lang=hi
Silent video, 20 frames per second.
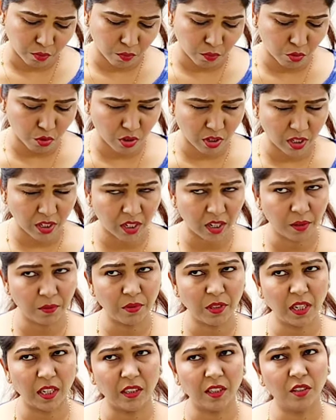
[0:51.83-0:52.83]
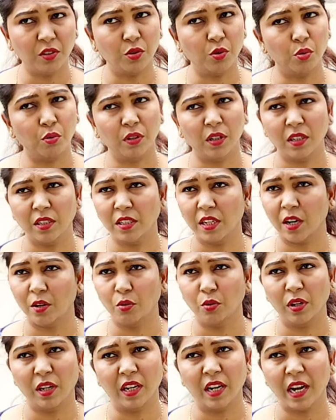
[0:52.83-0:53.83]
मुझसे ना अब ज्यादा झुककर
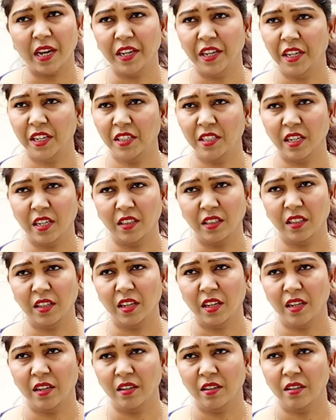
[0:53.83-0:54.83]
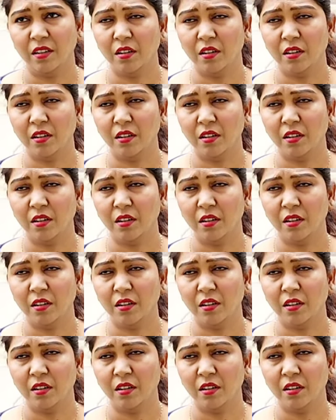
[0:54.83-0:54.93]
झाड़ू लगाई नहीं जाती है